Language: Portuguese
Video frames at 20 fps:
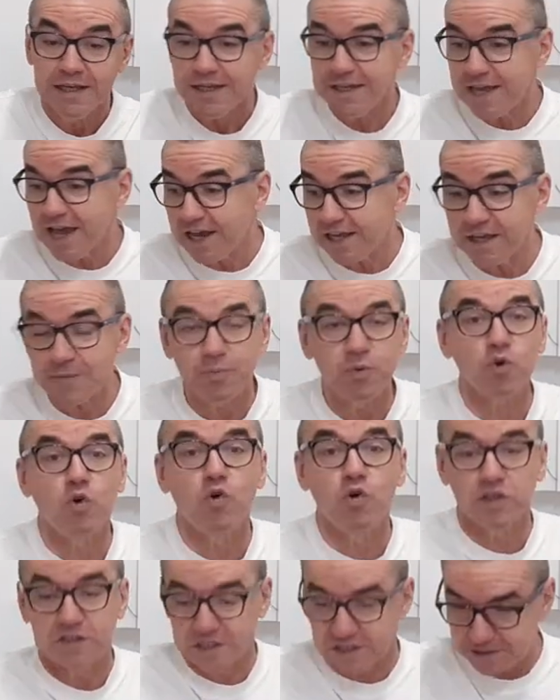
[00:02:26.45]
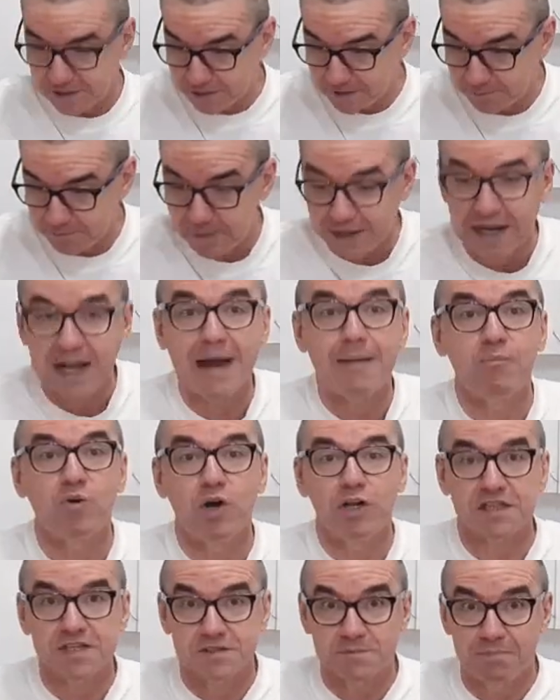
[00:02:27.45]
E aí, por conta de pegar
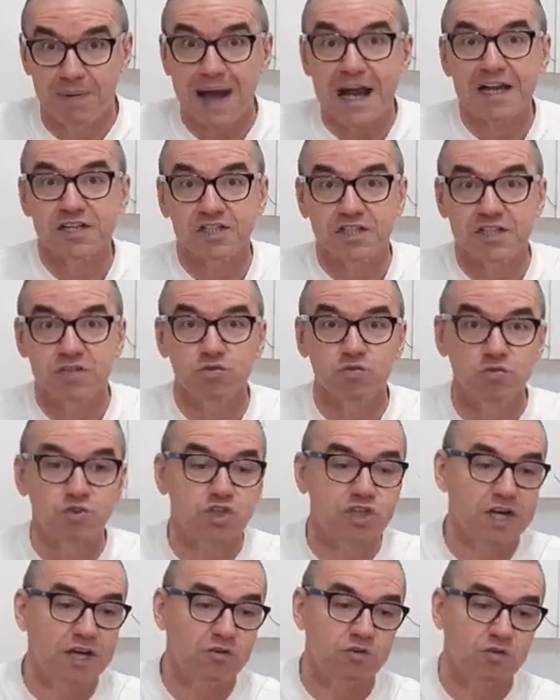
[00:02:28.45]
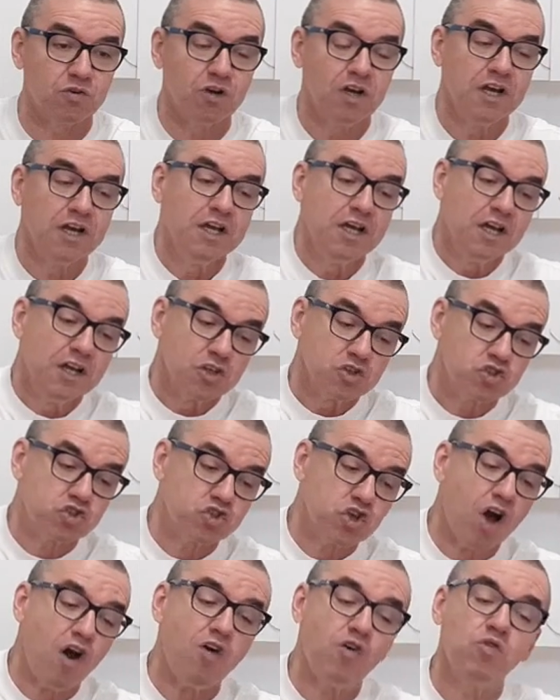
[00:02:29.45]
bolas baixas no chão,
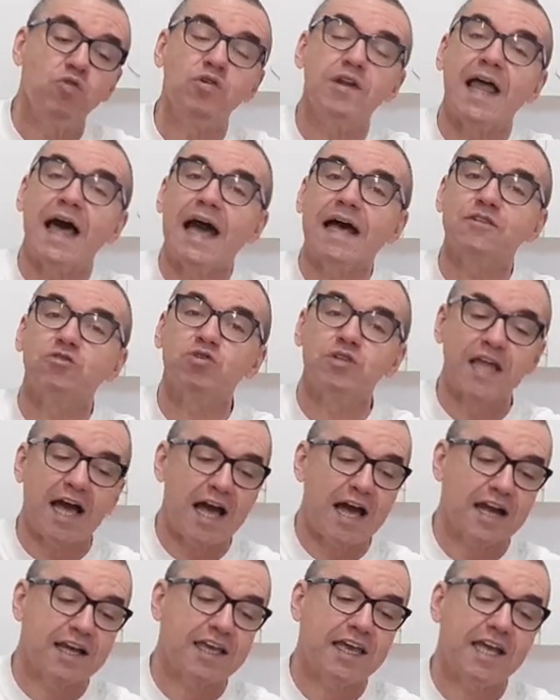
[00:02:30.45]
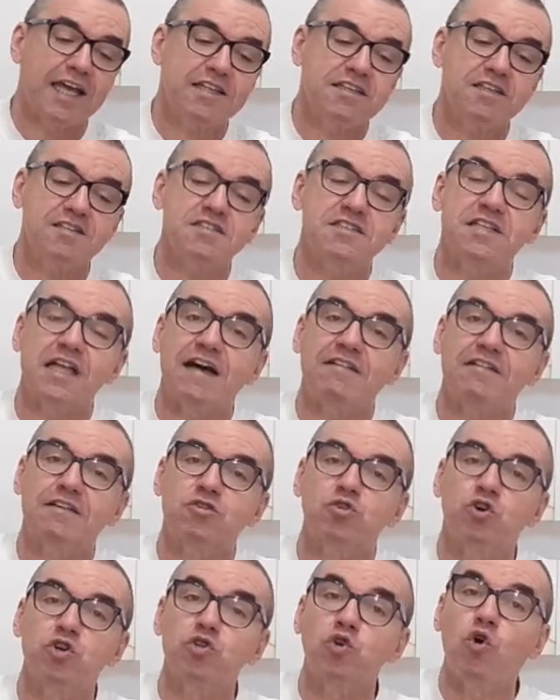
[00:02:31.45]
só um lado da raquete estava
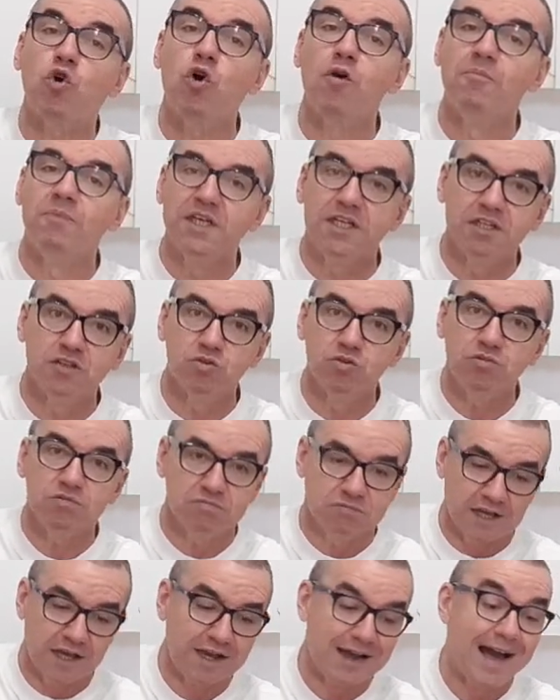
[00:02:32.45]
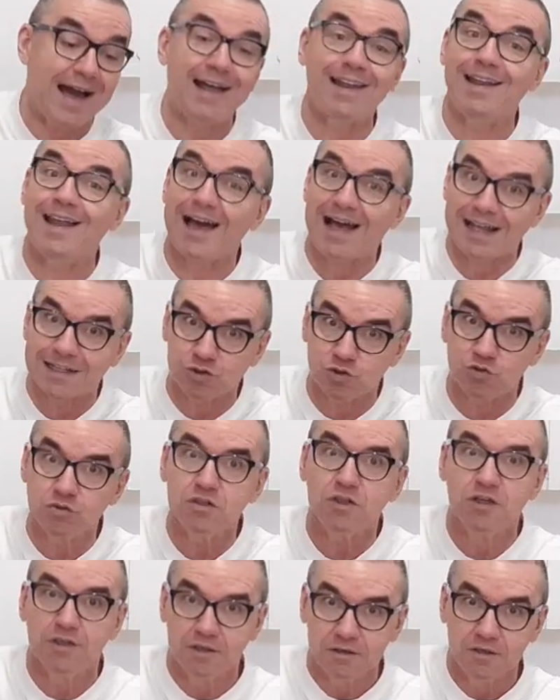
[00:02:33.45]
todo comido, né,
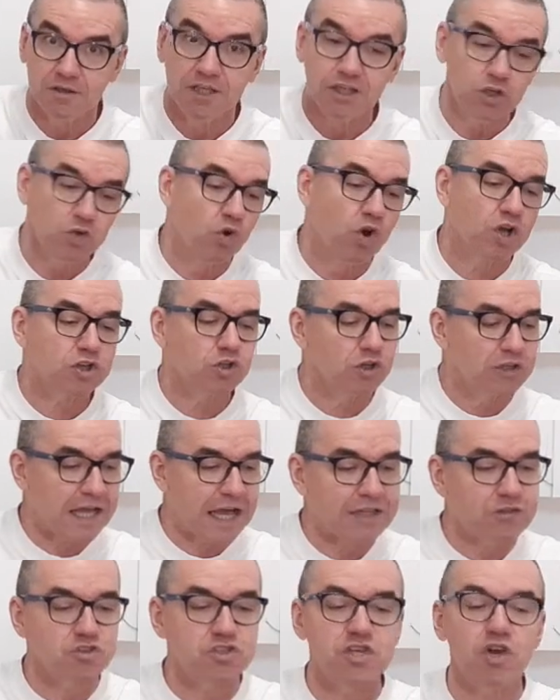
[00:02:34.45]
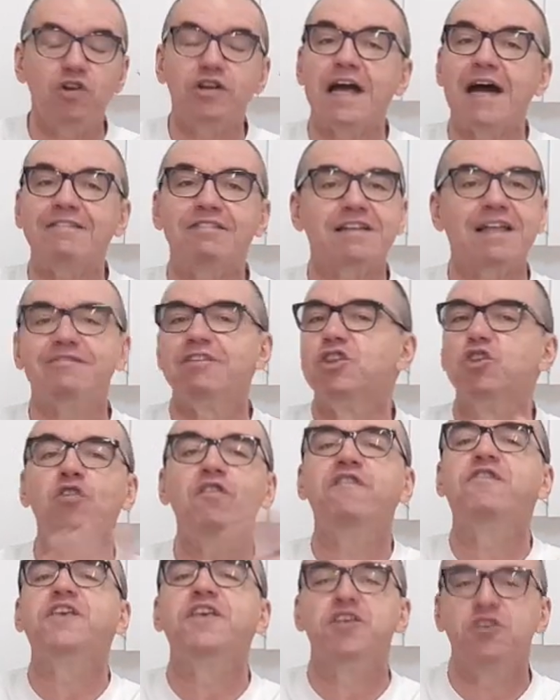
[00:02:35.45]
ralado, e o outro lado você olhava estava
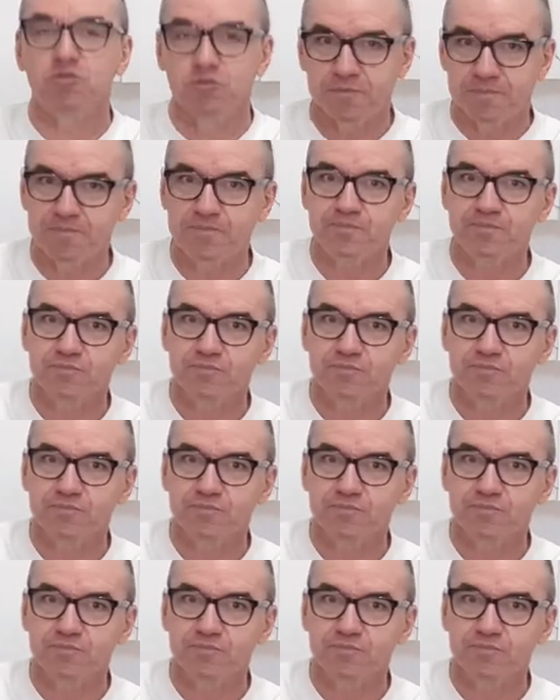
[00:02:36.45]
novinho.